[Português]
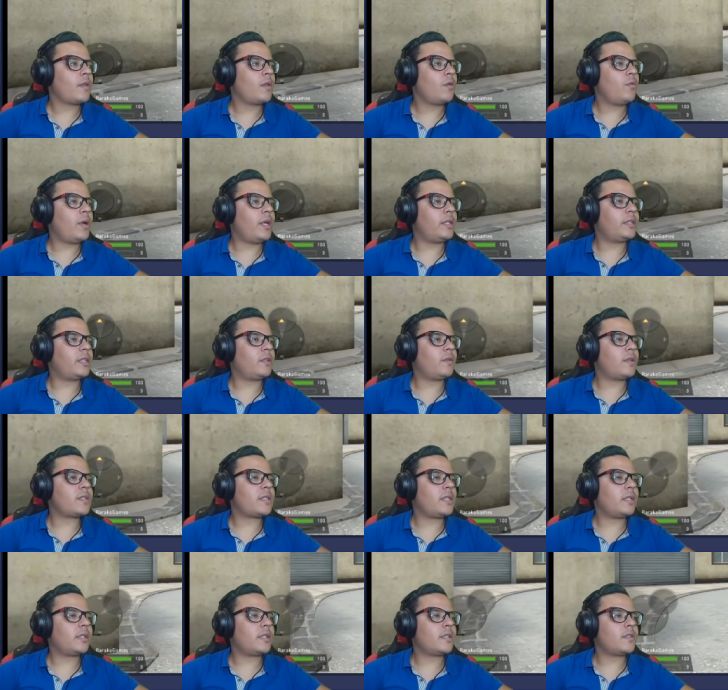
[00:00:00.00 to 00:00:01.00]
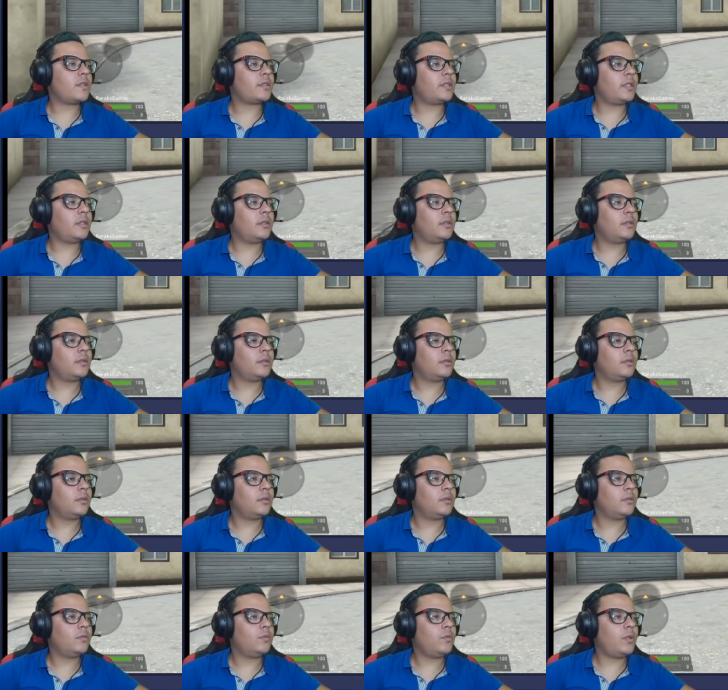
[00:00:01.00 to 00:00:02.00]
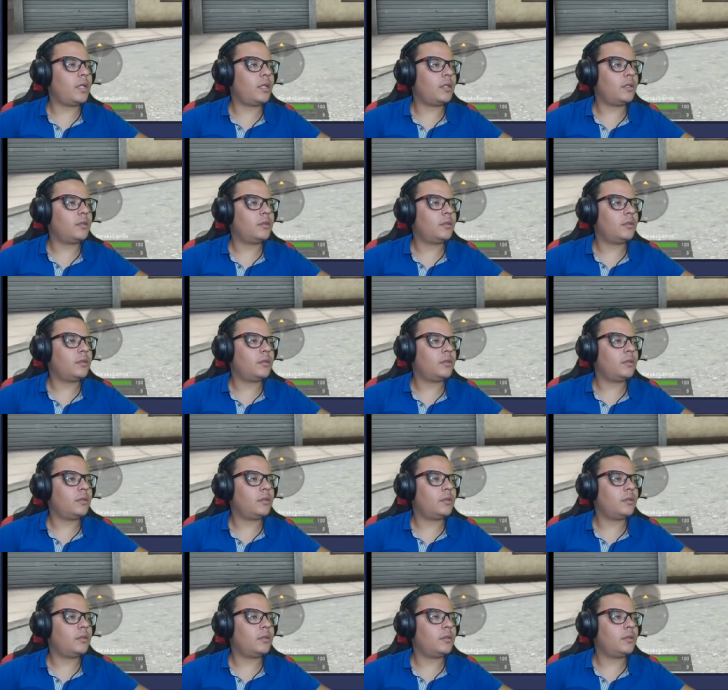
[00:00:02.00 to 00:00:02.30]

Ué, entrei numa sala que só tem... Ué.